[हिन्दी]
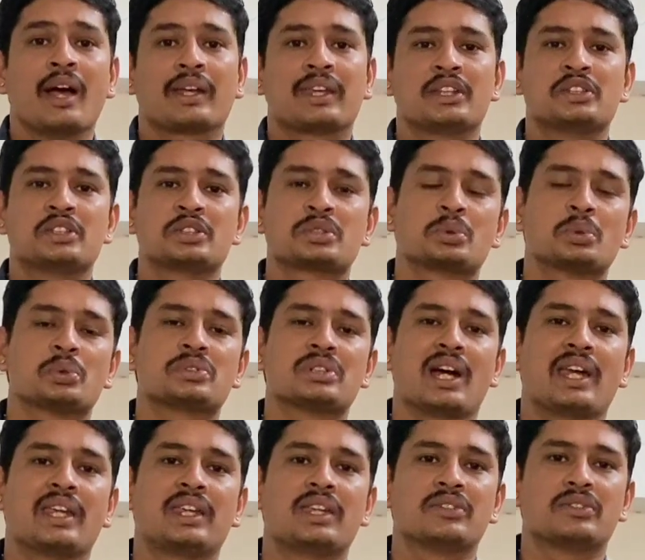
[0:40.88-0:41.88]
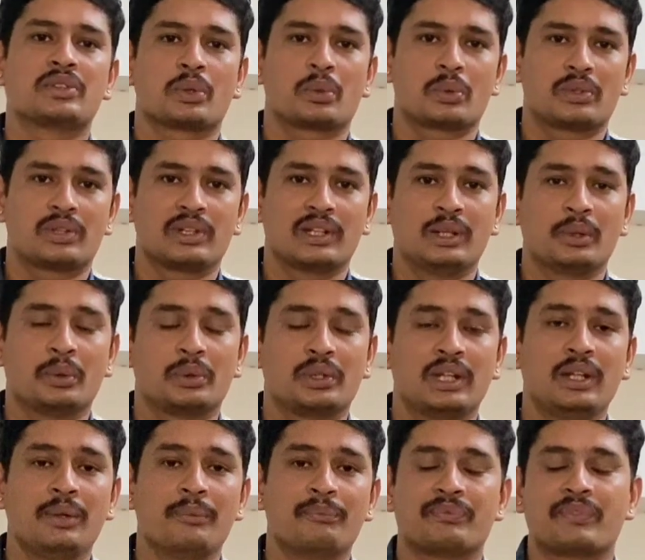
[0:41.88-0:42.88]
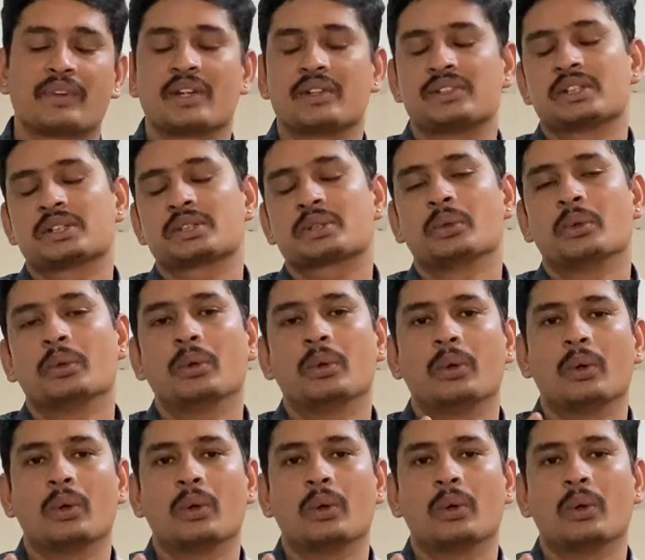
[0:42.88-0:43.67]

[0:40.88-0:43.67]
कि जिसको चाय की जरूरत नहीं थी जिसको